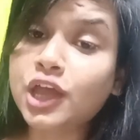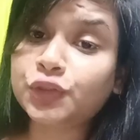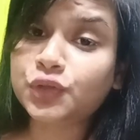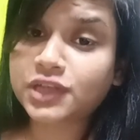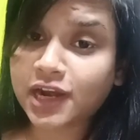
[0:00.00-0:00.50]
তো
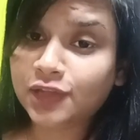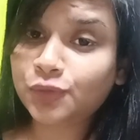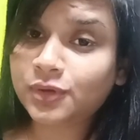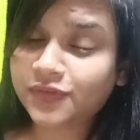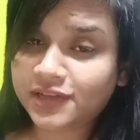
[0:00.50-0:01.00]
যারা
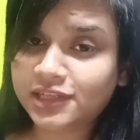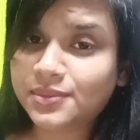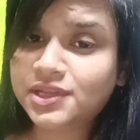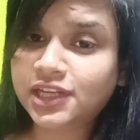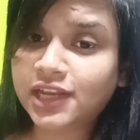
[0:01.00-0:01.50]
তোমরা ফার্স্ট
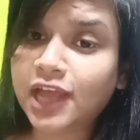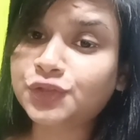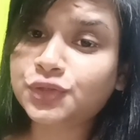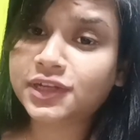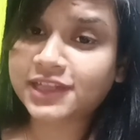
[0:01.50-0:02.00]
সেমিস্টারে আছো
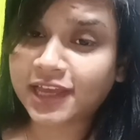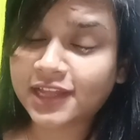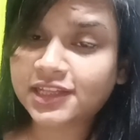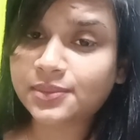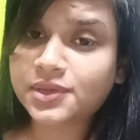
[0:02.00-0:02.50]
যারা সেকেন্ড
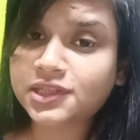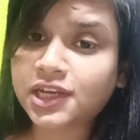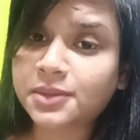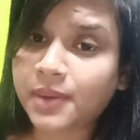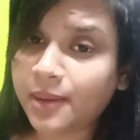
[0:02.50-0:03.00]

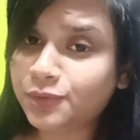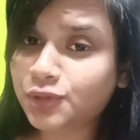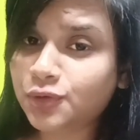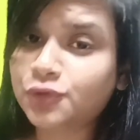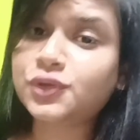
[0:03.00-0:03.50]
সেমিস্টারে ভাবছো
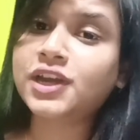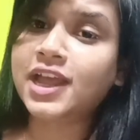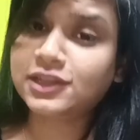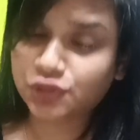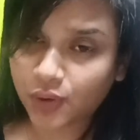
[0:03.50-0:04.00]
কোনো ক্লাস
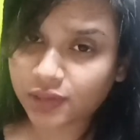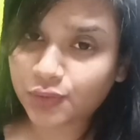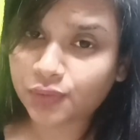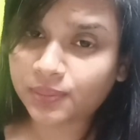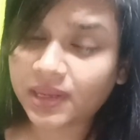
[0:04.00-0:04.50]
জয়েন
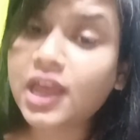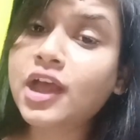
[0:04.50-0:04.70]
করবে